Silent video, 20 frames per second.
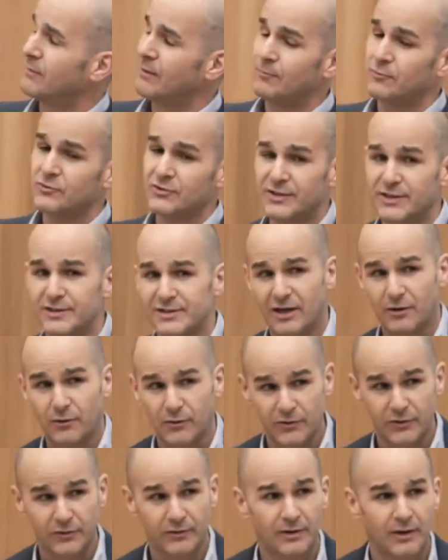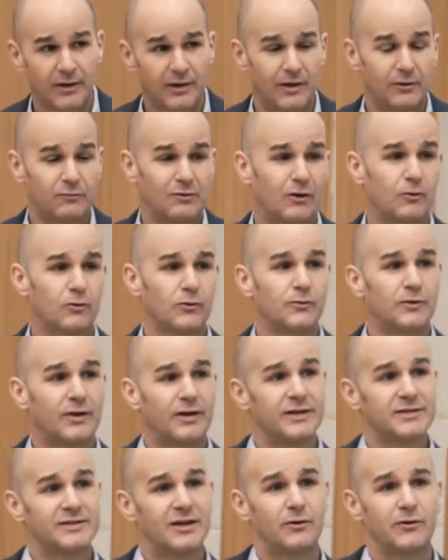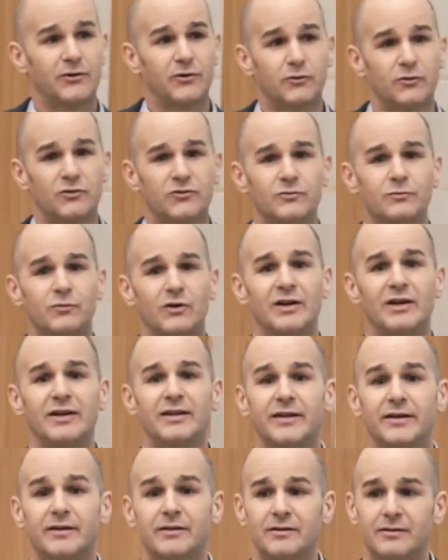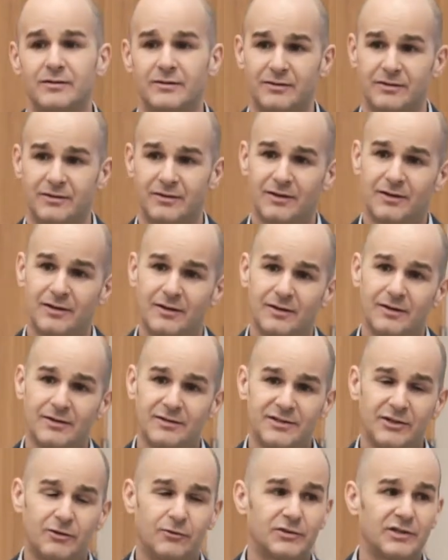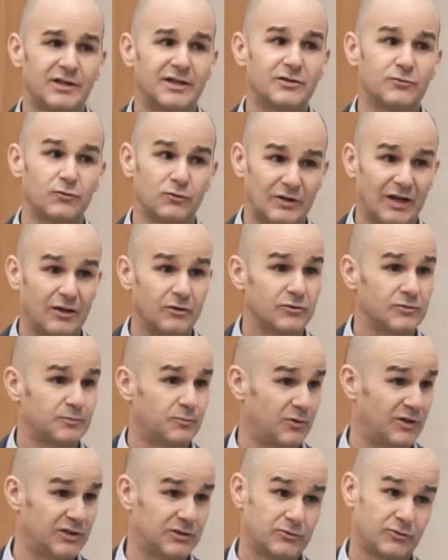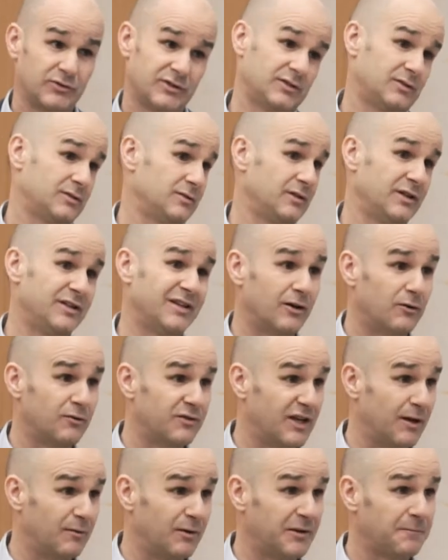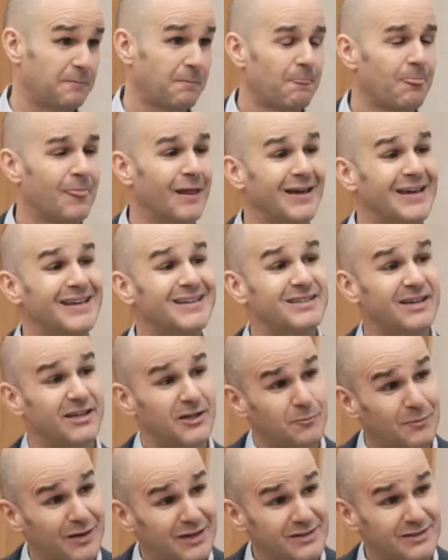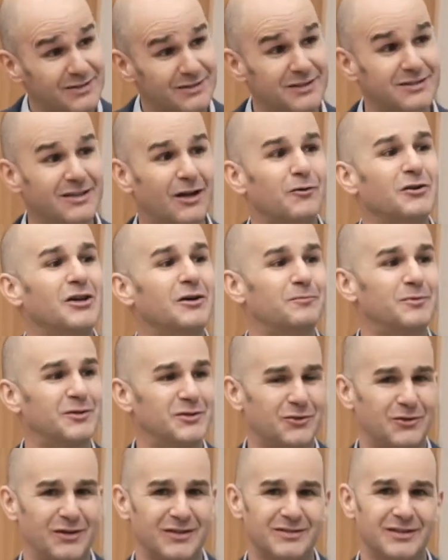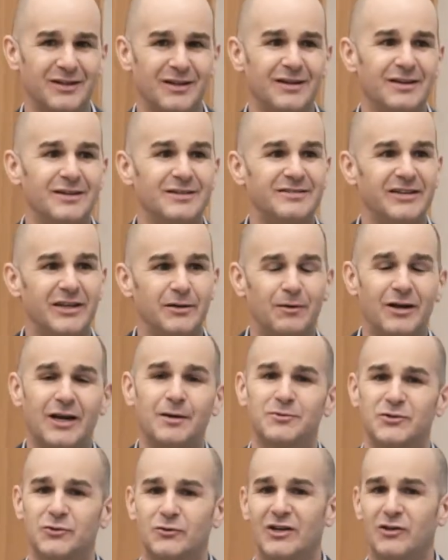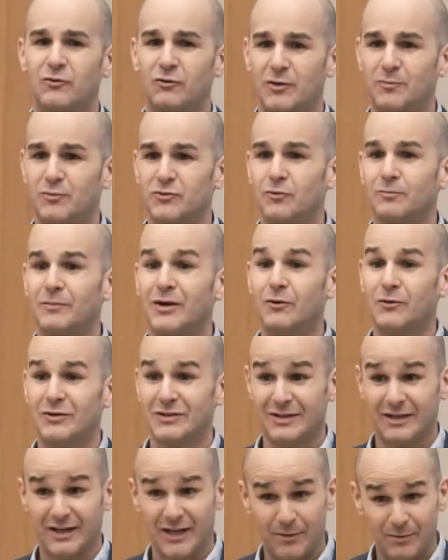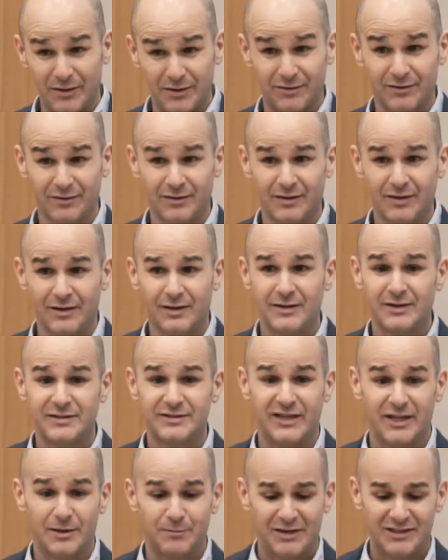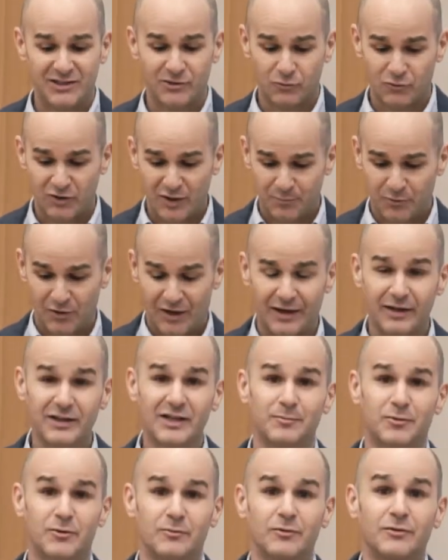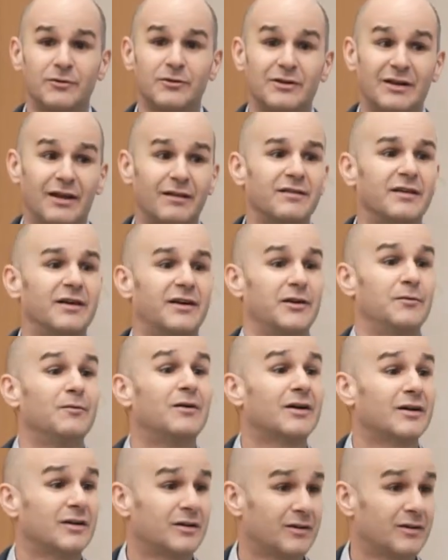hablamos de desarrollo. En una cultura de desarrollo tú eres un buen líder si consigues resultados, porque esto es innegociable. Y si además desarrollas personas, si además las personas de tu equipo son mejores cada vez, si además en tu equipo la gente promociona hacia arriba,